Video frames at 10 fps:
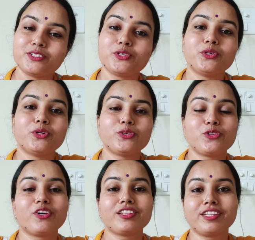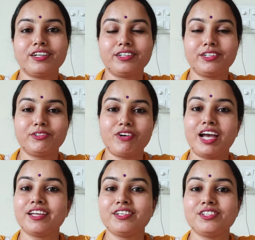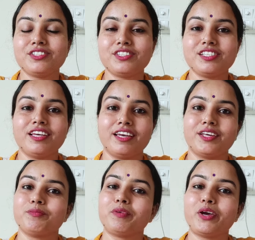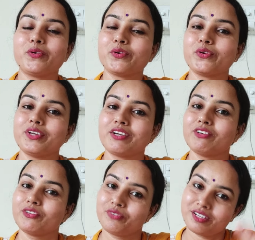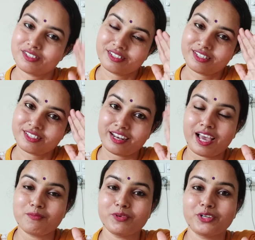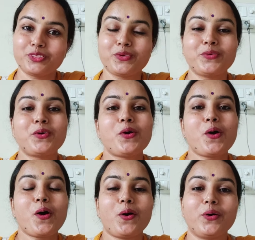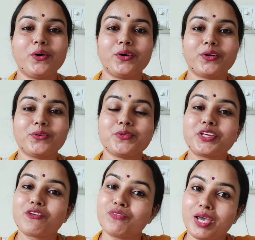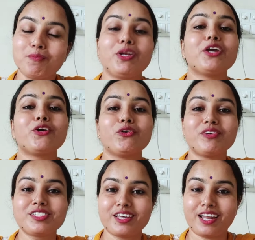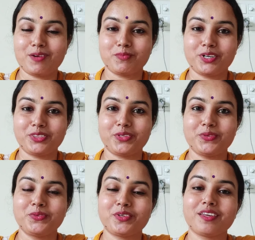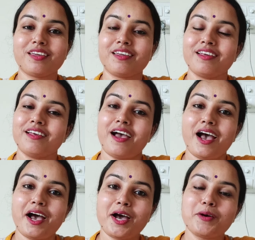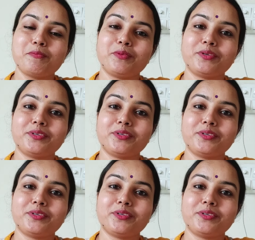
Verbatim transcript: जो जोगिंद्र भाई जी हैं मैं उनको एक बार फिर से सलाम करती हूँ और उनकी फैमिली को भी सलाम करती हूँ कि आप